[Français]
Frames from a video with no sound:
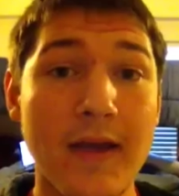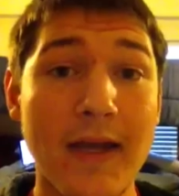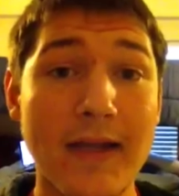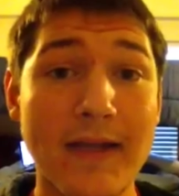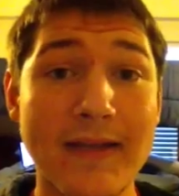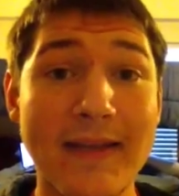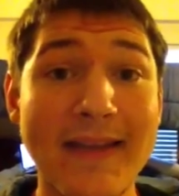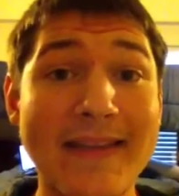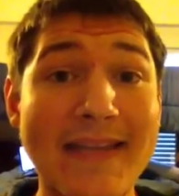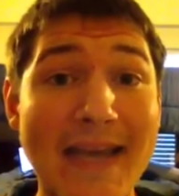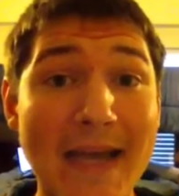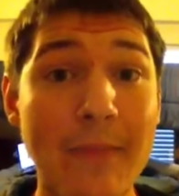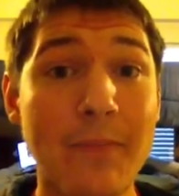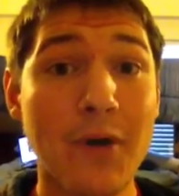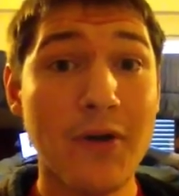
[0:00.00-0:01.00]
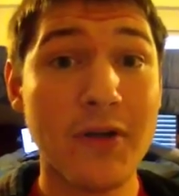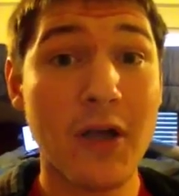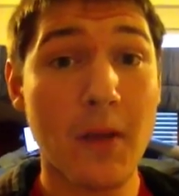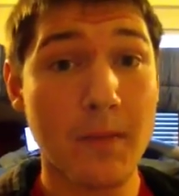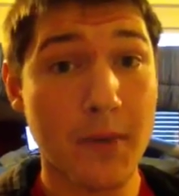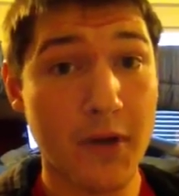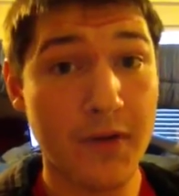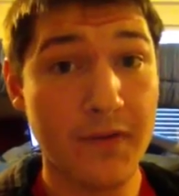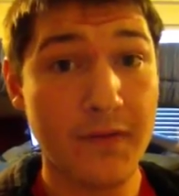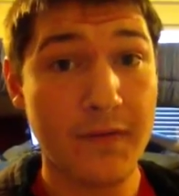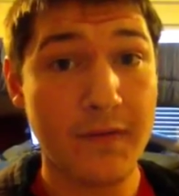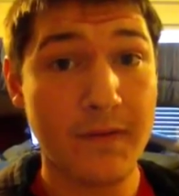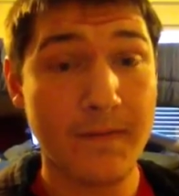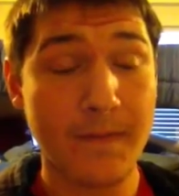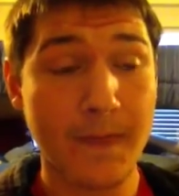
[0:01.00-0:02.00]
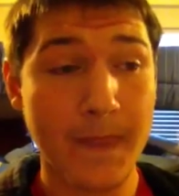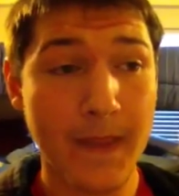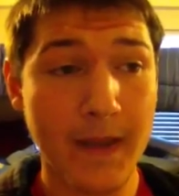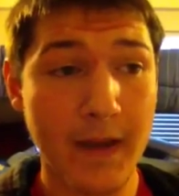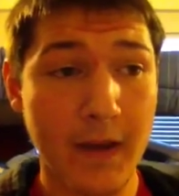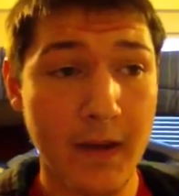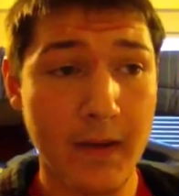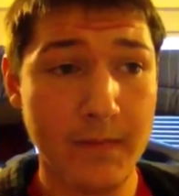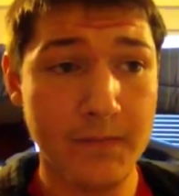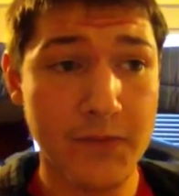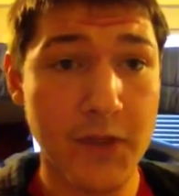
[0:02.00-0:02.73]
elle était très bonne comme prof. Euh,